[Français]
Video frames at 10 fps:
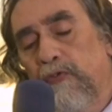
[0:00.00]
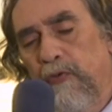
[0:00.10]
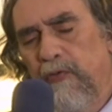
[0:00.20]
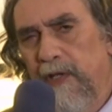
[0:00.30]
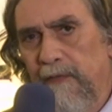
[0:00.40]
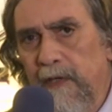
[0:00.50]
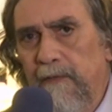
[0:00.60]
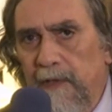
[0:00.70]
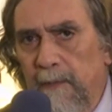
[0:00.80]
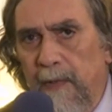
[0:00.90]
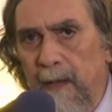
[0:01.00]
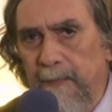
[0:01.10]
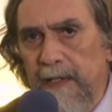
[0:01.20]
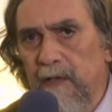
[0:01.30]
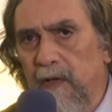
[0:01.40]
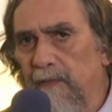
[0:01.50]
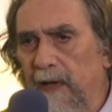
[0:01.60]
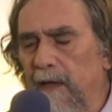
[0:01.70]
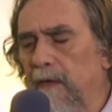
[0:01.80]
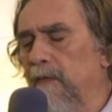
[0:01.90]
Je suis avec Filma
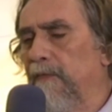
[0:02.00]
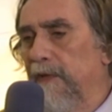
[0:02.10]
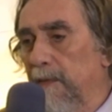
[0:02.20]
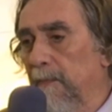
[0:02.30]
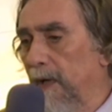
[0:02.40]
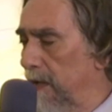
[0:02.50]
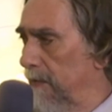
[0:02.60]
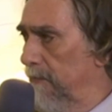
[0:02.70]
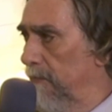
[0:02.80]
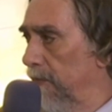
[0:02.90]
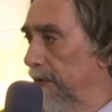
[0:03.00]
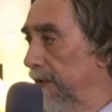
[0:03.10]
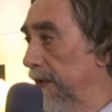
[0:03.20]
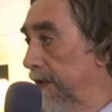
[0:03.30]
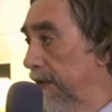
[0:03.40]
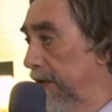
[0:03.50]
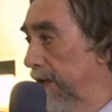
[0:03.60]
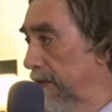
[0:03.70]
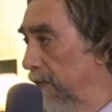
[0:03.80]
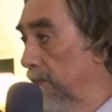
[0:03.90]
Pinkova. Euh, Filma, vous venez
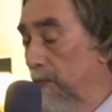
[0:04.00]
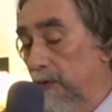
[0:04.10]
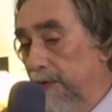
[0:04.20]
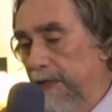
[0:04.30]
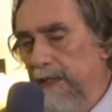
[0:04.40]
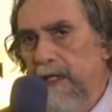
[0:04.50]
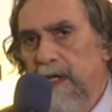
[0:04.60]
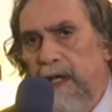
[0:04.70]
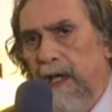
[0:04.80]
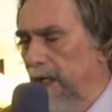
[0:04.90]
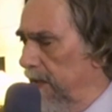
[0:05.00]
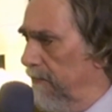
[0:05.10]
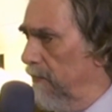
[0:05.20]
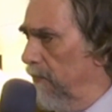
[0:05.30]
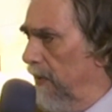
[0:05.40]
d'écrire Meurtri, un livre où vous